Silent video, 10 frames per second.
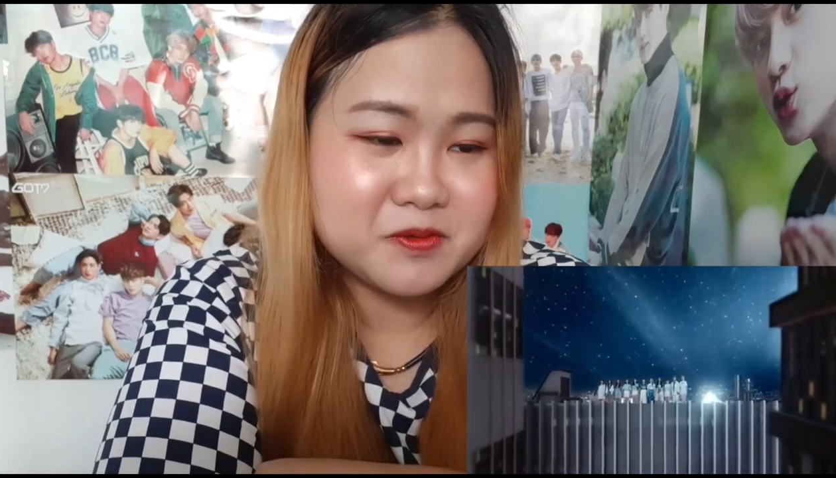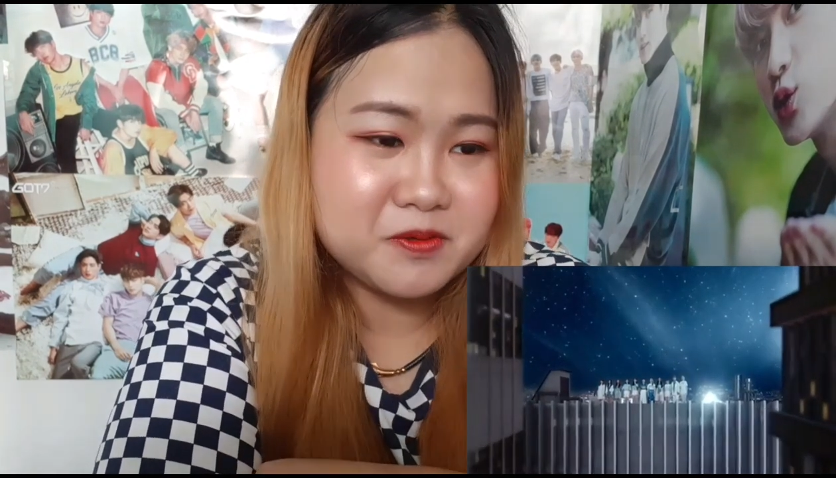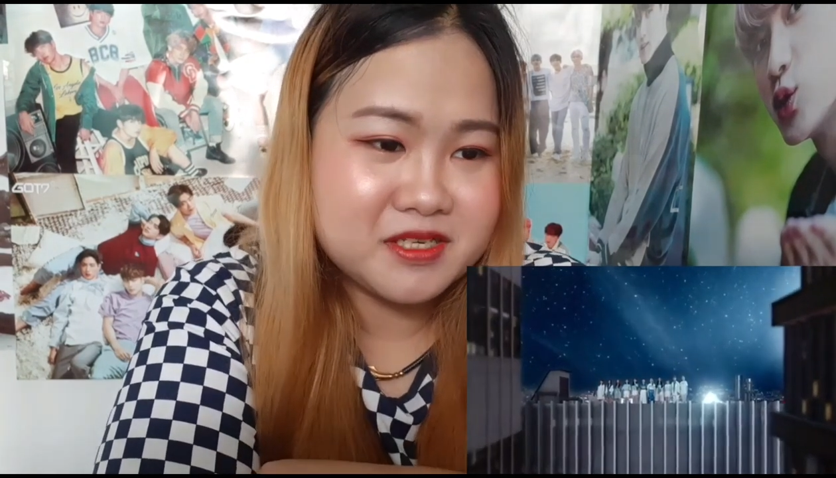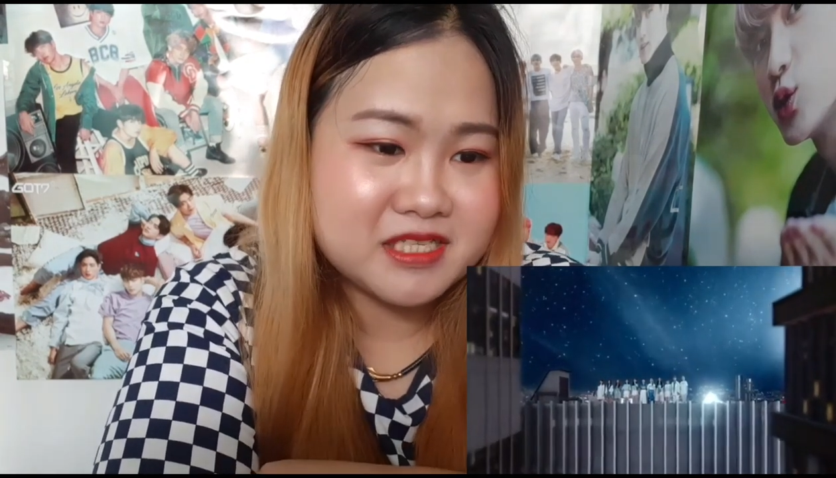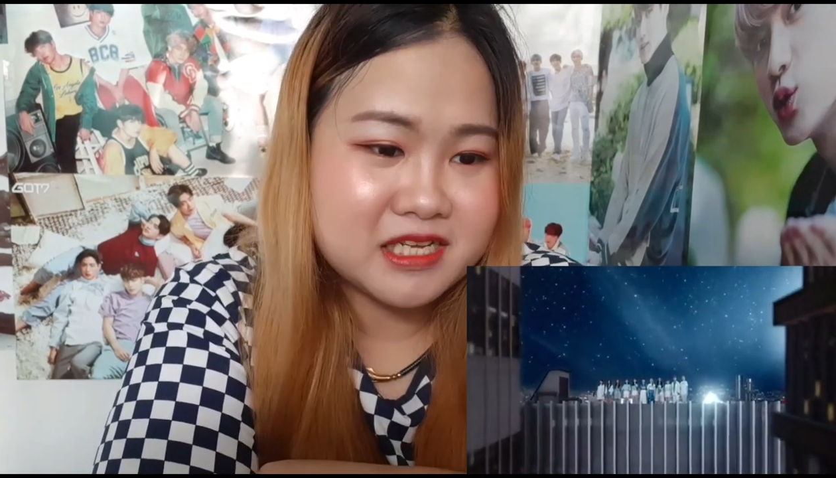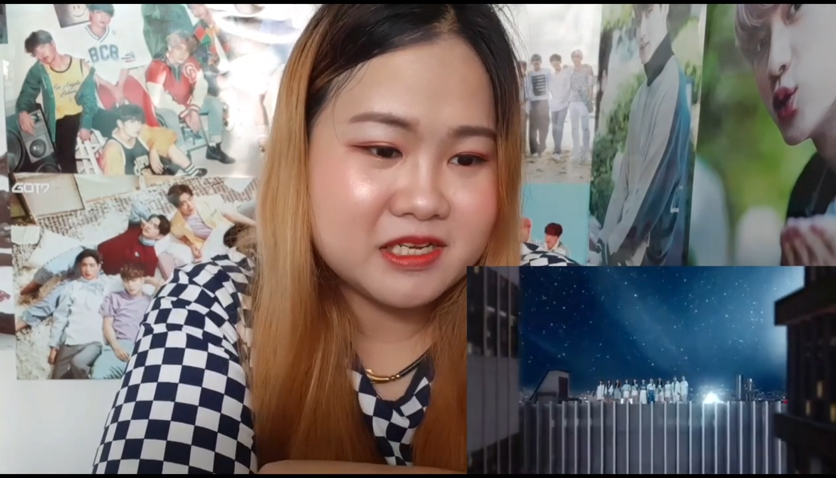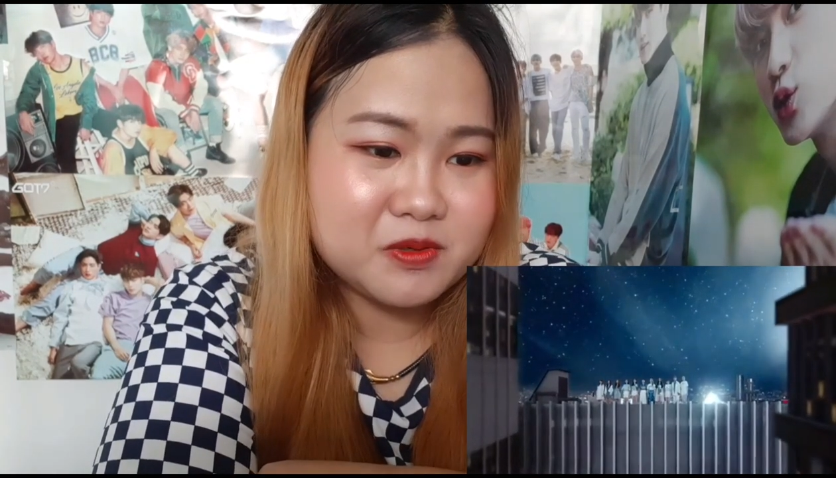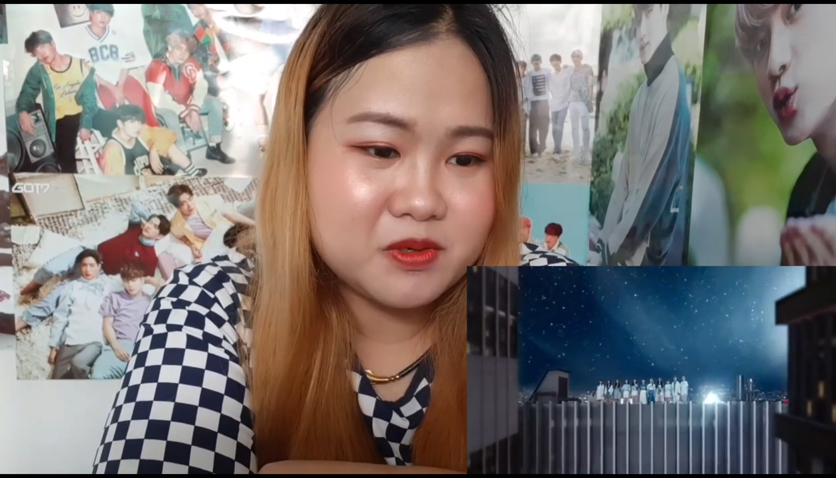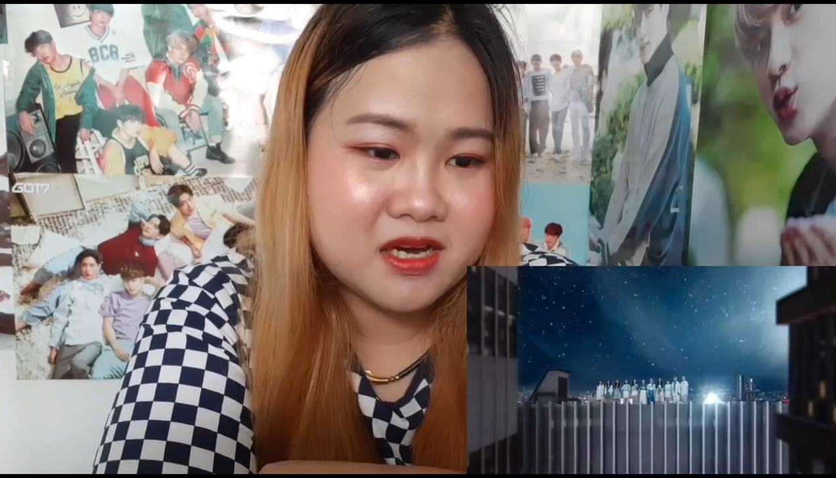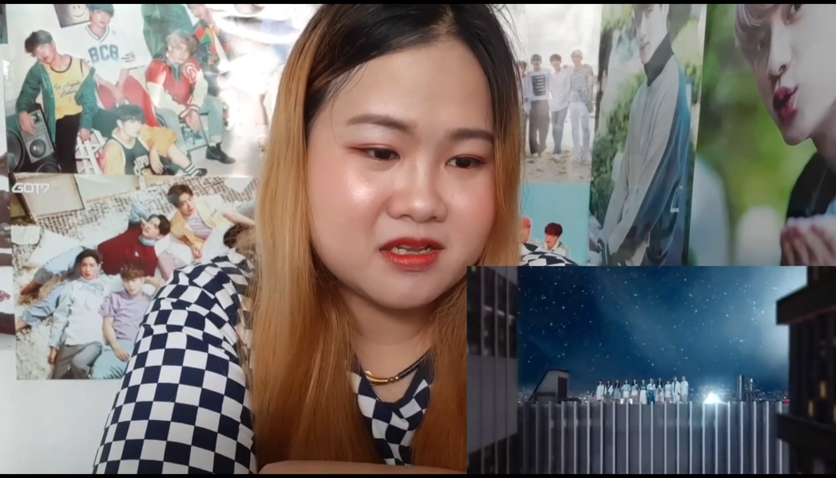โอ้ยซัน
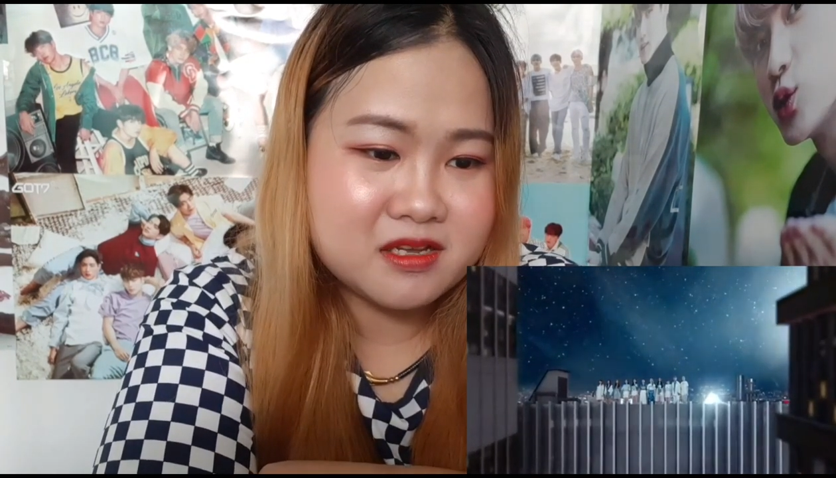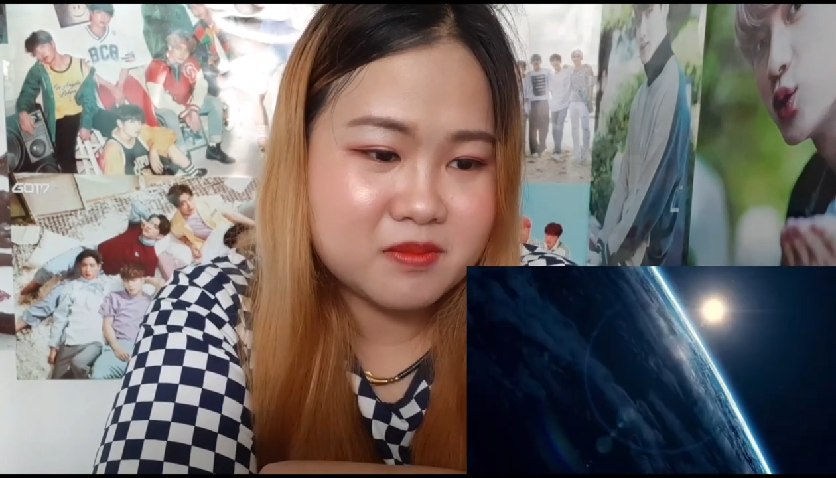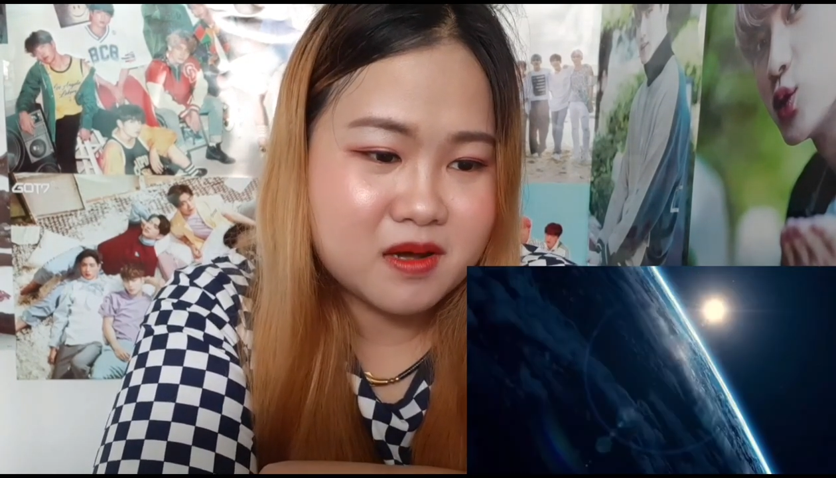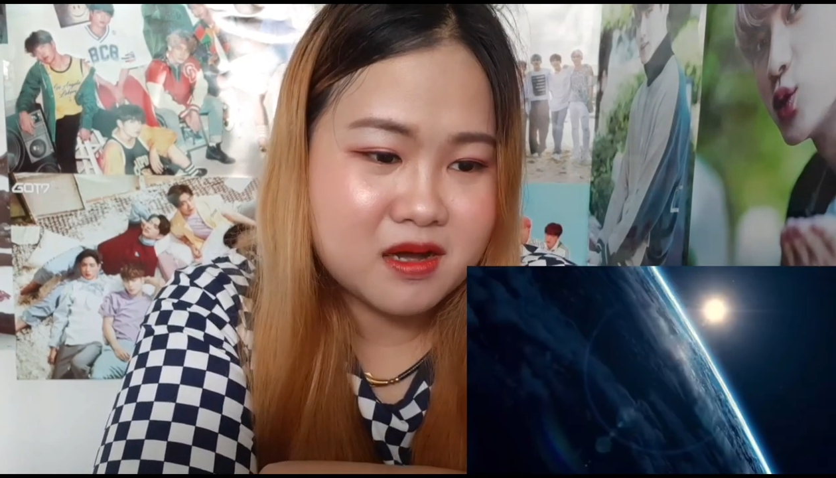นี่ดูดีขึ้นเยอะ